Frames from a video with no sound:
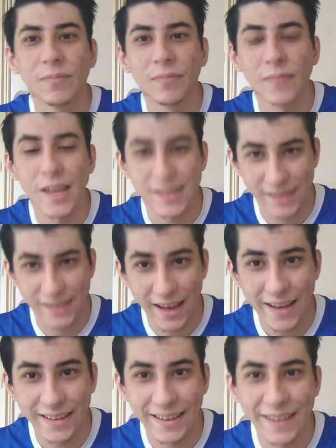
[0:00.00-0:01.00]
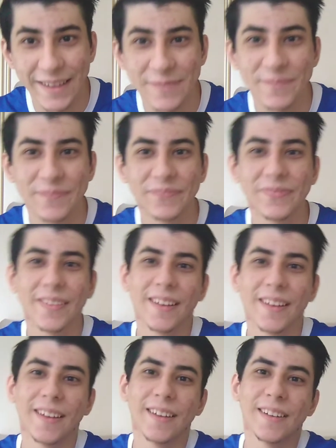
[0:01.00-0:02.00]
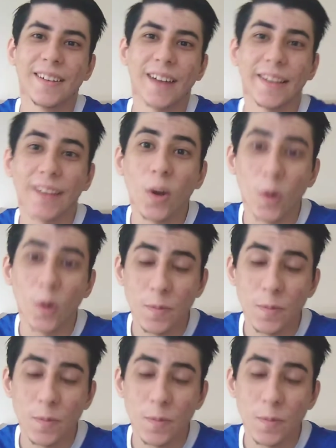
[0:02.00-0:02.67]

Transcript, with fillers: da série, né? É terror